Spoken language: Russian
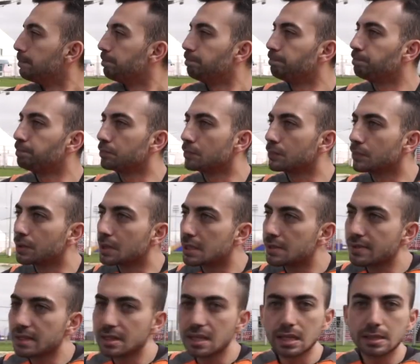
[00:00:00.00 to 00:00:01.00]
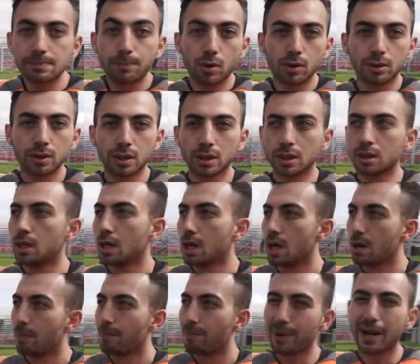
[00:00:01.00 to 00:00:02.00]
звезда сборной
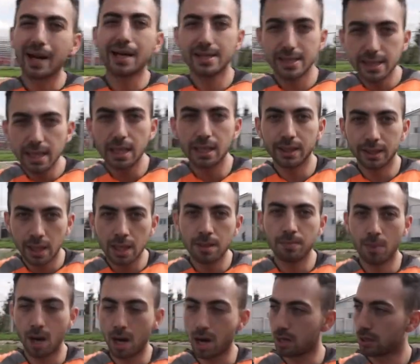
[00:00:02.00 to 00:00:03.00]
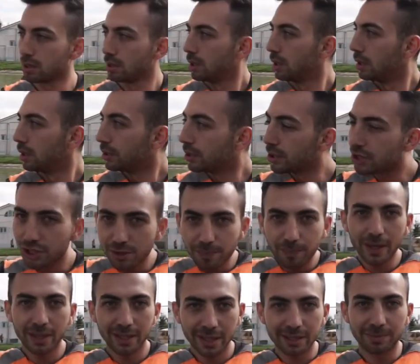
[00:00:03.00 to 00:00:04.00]
Бразилии Неймар на
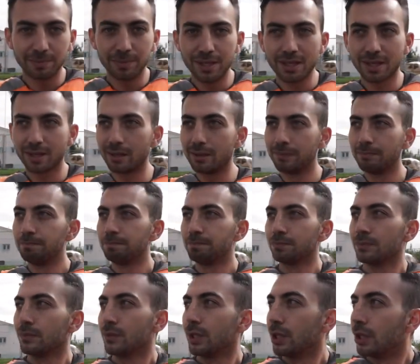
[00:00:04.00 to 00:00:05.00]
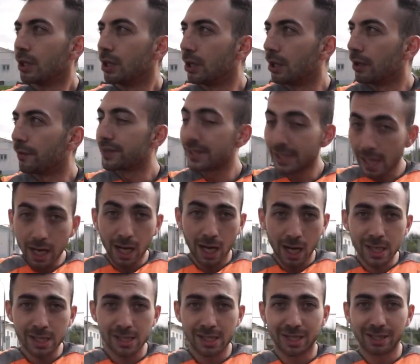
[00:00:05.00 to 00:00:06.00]
чемпионат мира, э, в
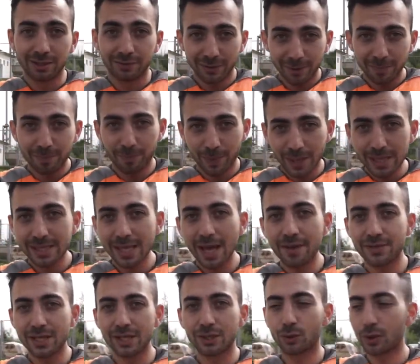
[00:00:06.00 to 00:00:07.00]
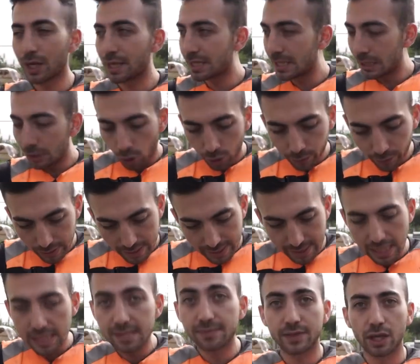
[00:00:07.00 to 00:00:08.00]
Саранск. Вы представьте эту картину, он вот
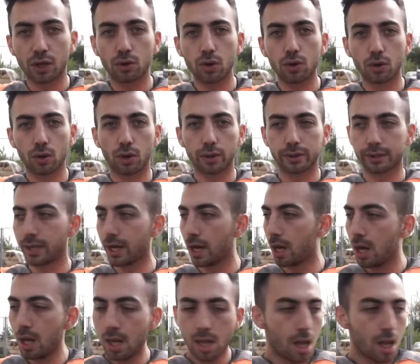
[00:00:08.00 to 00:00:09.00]
здесь, в такой лодке.